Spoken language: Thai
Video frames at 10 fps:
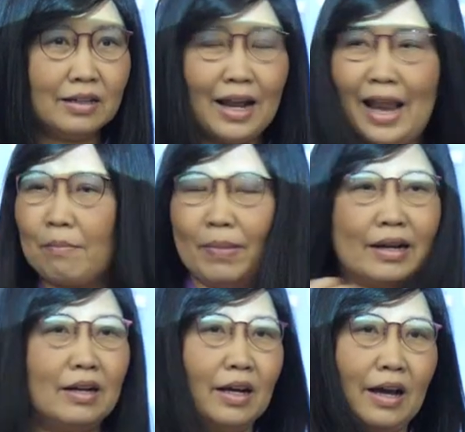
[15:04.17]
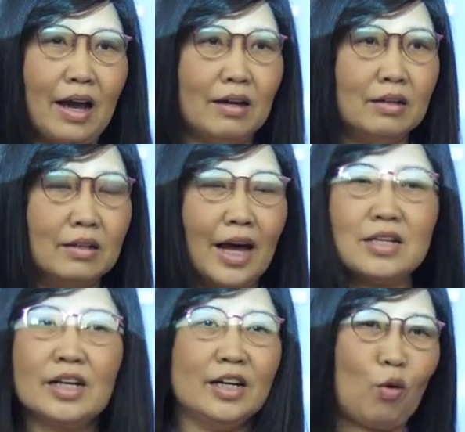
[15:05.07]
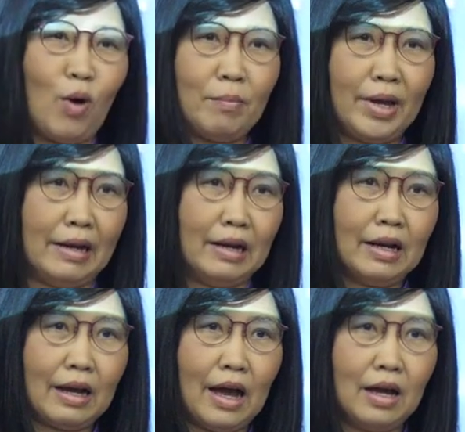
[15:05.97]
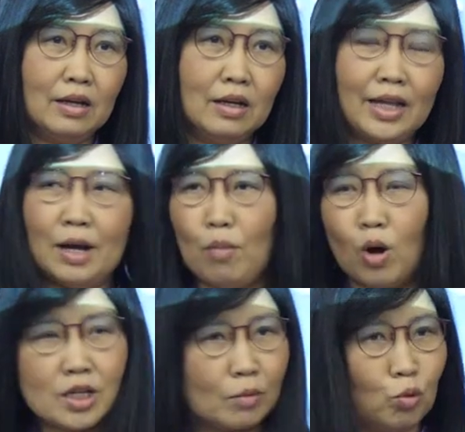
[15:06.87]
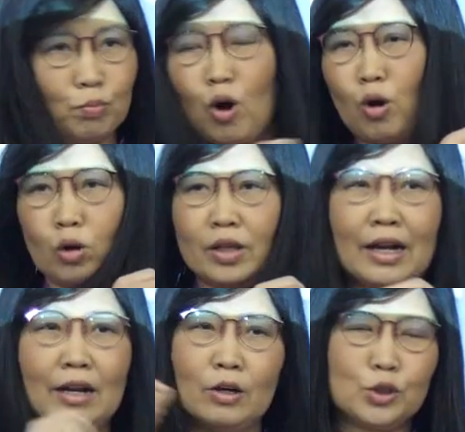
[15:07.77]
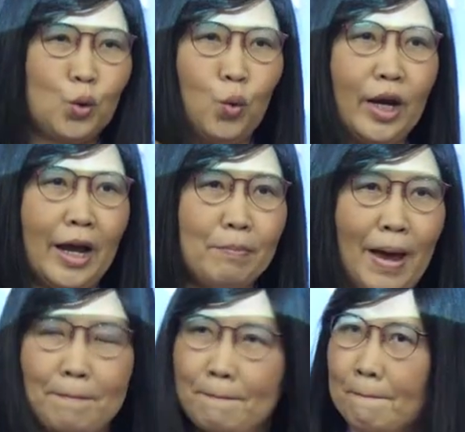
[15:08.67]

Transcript: ท่านแลกเปลี่ยนได้เลยค่ะท่านเสนอความเห็นได้เลยค่ะท่านมองจากมุมมองของท่านแล้วเราจะคุยกันแบบ